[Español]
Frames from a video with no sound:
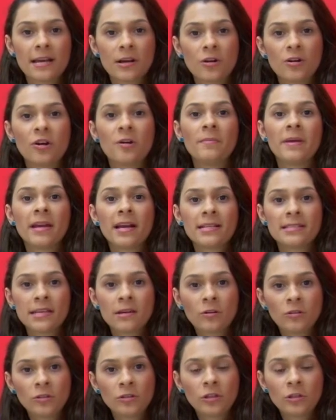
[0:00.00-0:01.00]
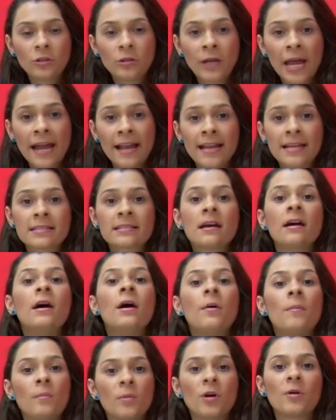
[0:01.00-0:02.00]
económicas y culturales
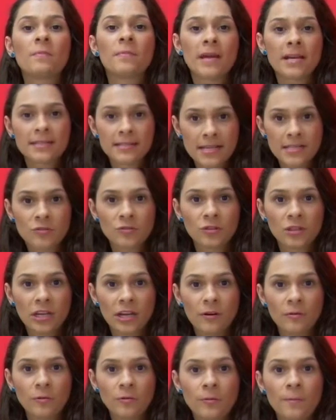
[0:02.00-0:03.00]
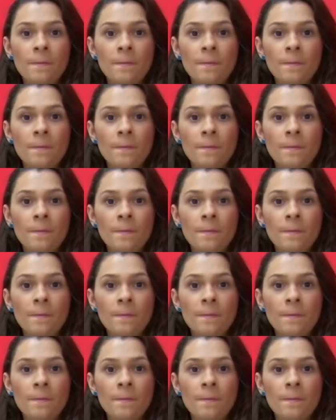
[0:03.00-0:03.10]
propias de su tribu.